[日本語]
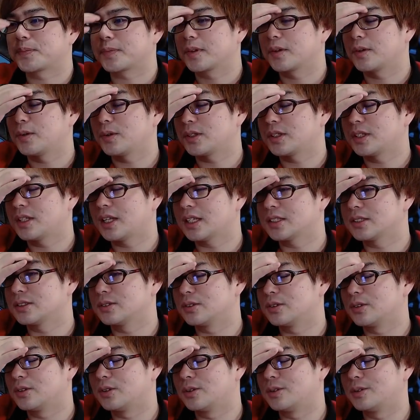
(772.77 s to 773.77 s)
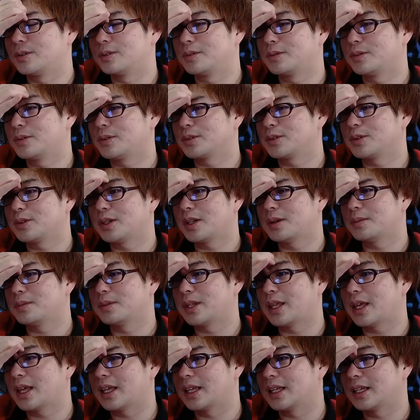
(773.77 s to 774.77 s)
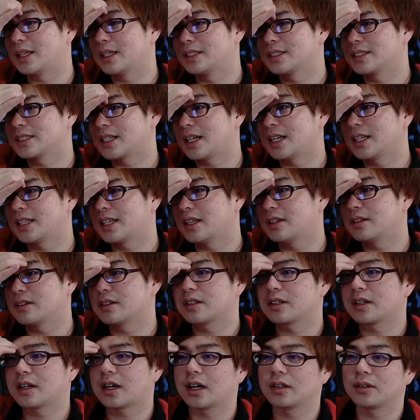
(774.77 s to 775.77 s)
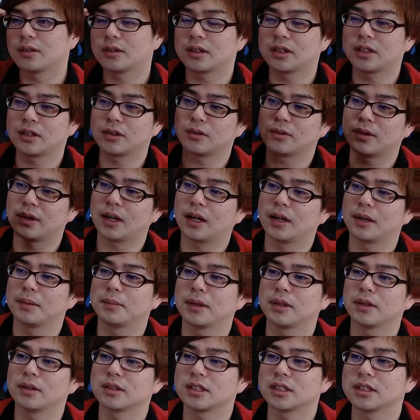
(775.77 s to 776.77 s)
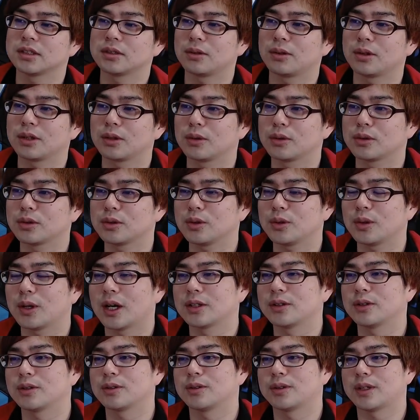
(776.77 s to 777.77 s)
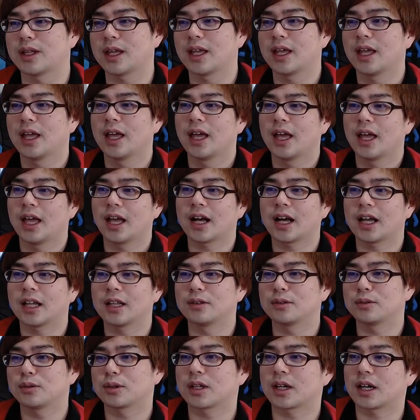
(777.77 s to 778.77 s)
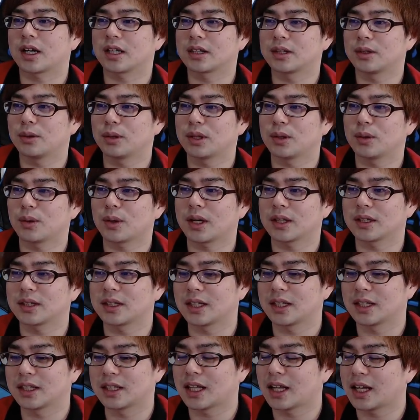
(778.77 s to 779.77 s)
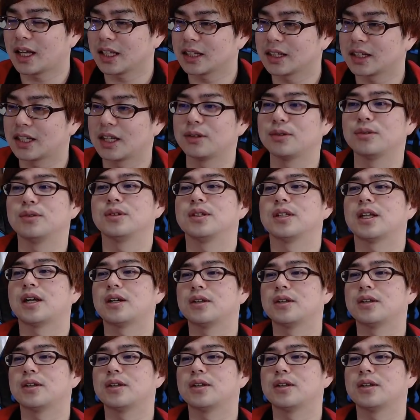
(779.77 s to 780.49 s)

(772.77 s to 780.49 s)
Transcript: こういったそのフォートネームで使えているカードっていうのは今のうちに揃えておくと後々ねあの時買っておいてよかったんだなっていう風にな